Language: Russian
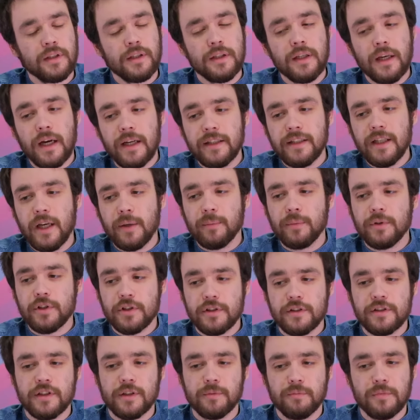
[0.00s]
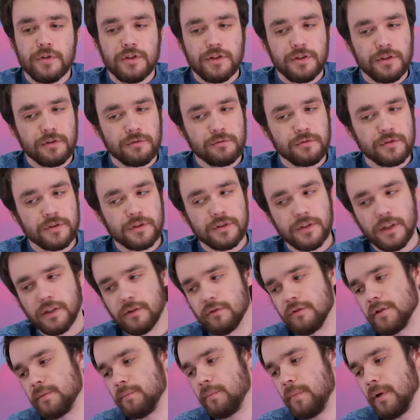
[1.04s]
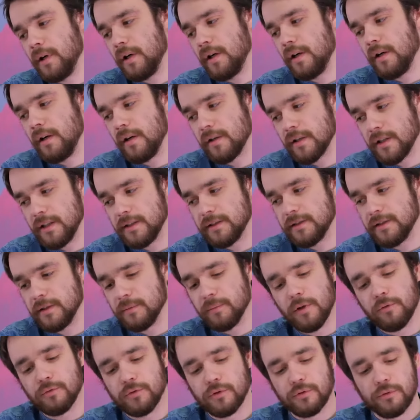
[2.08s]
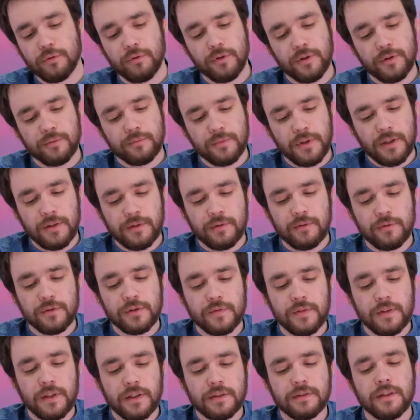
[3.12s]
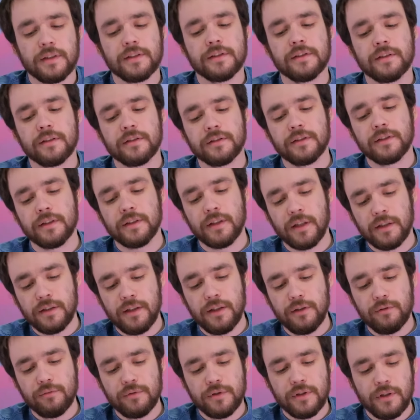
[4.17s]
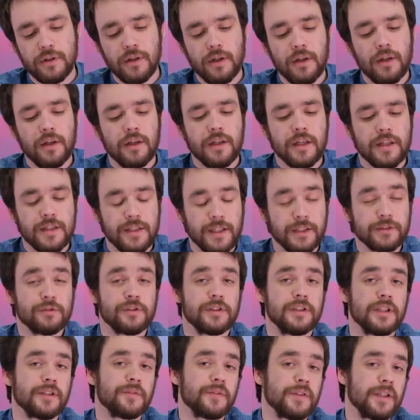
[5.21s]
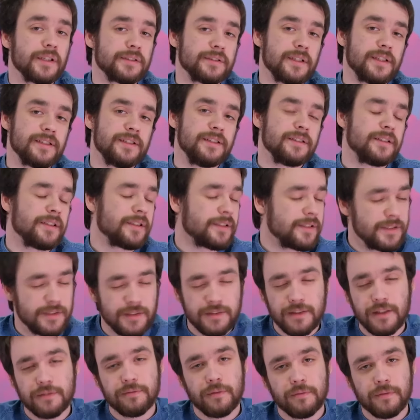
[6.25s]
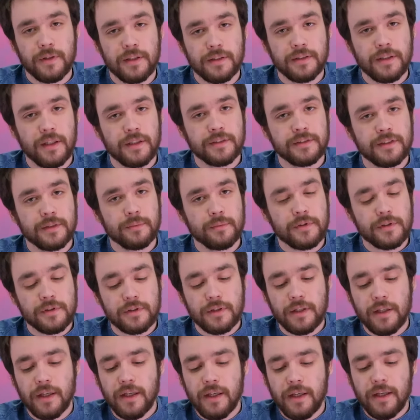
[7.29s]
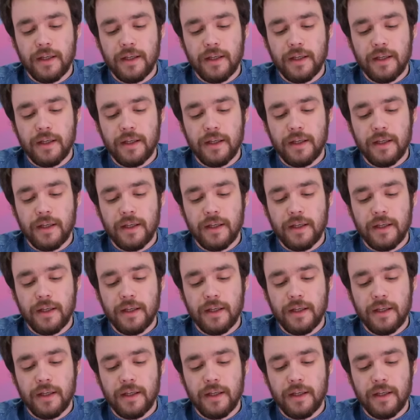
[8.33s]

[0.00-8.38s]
И они обычно сегментируются, да, то есть по разным аудиториям, да, то есть в одноклассниках сидят одни люди, и те, кто сидят в одноклассниках, не сидят во ВКонтакте обычно,